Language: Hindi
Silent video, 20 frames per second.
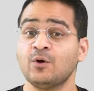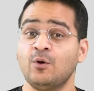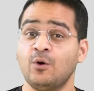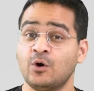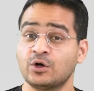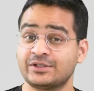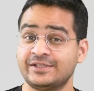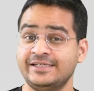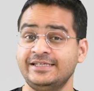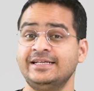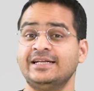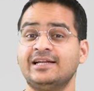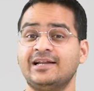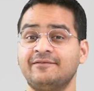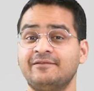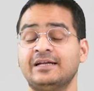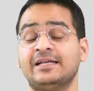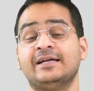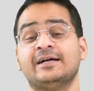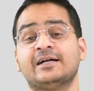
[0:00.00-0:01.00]
और सीनियर
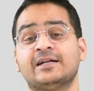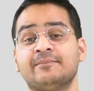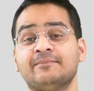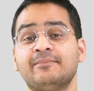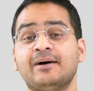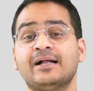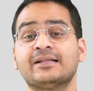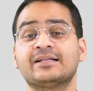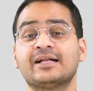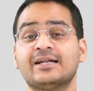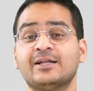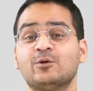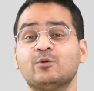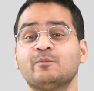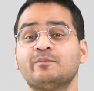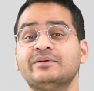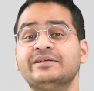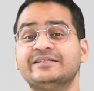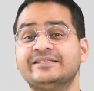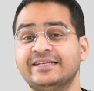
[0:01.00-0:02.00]
लेवल की अगर हम बात करें तो 20